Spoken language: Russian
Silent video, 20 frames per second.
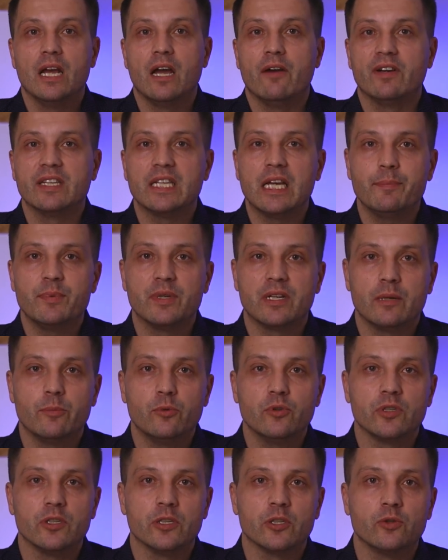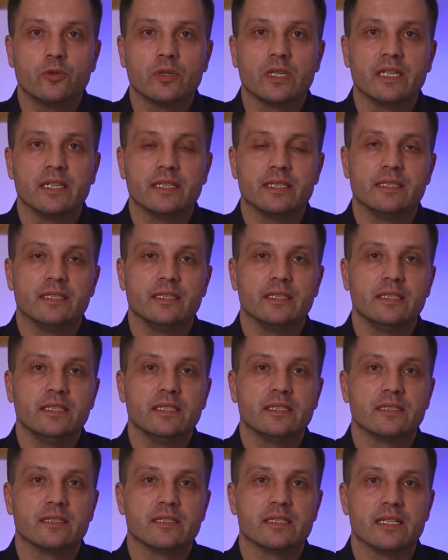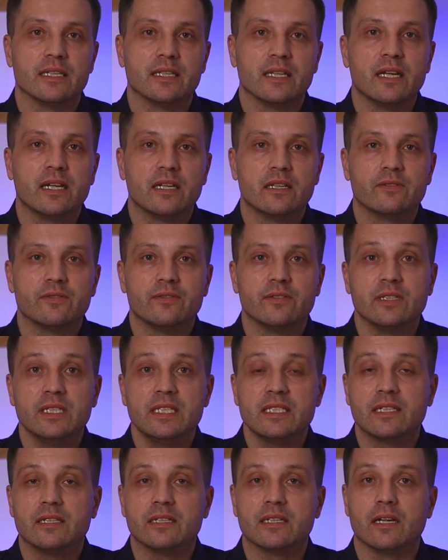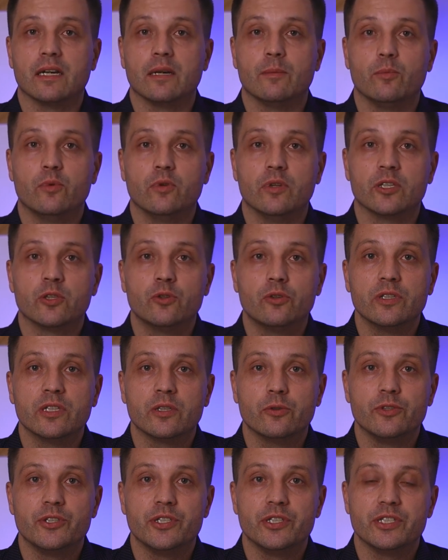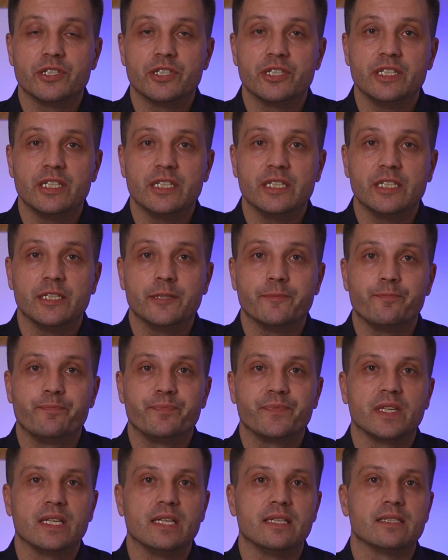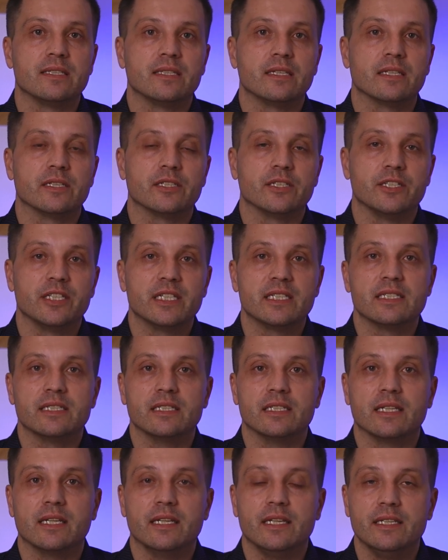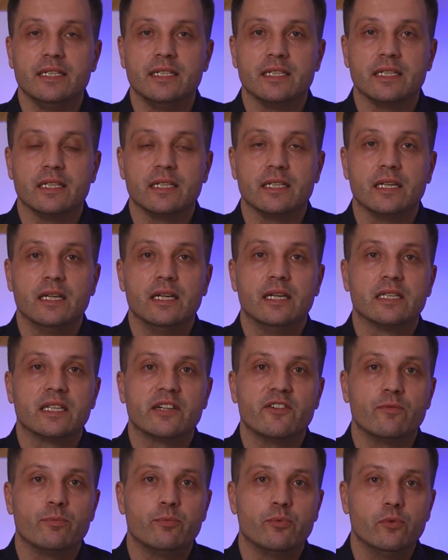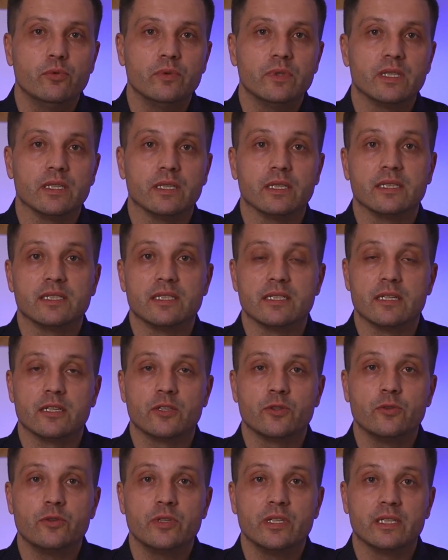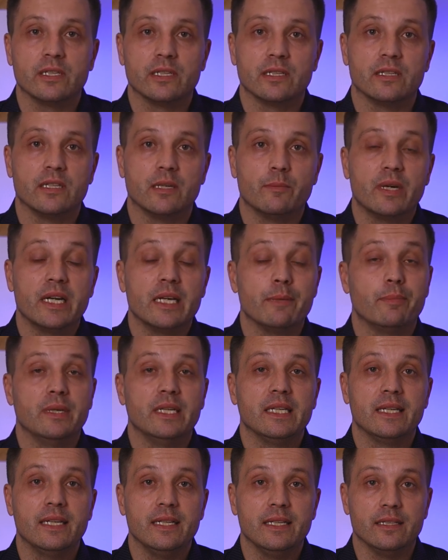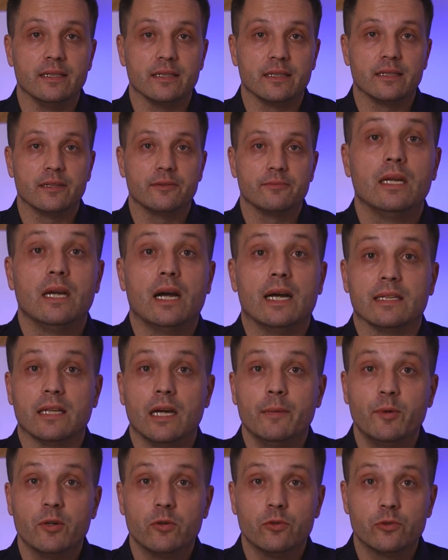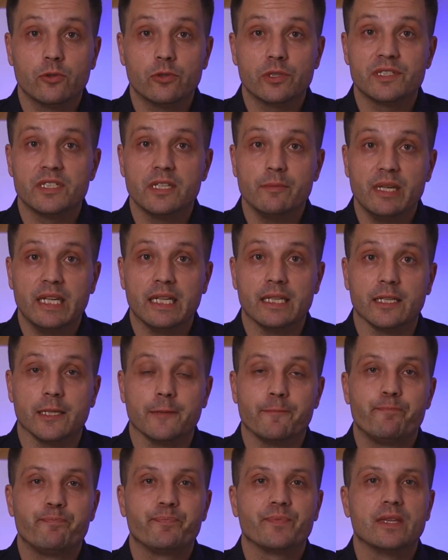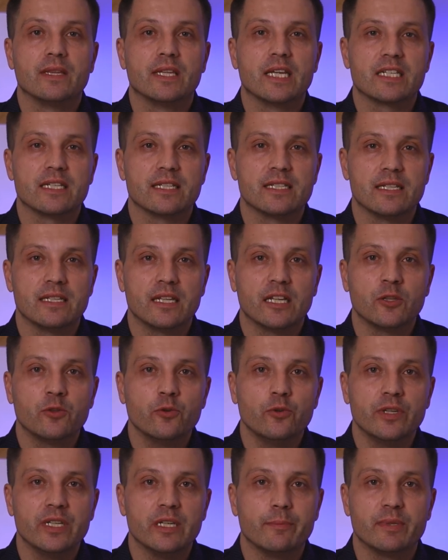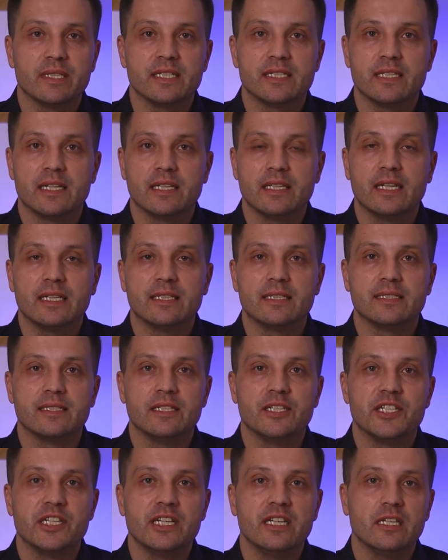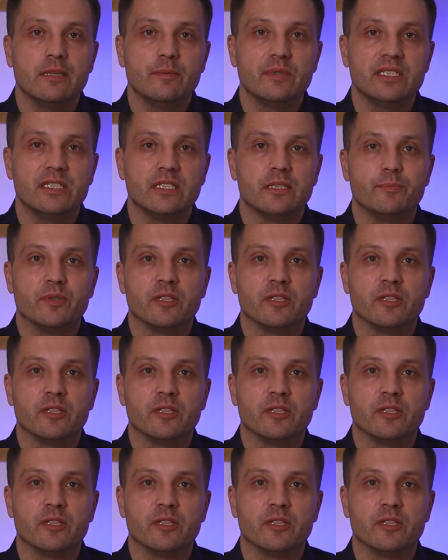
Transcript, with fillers: В Анапе работает около 10 стационаров, несколько амбулаторных учреждений, есть также частные клиники, травмпункты, санатории, роддома и поликлиники. Анапа курорт семейный, даже санатории и пансионаты с лечением здесь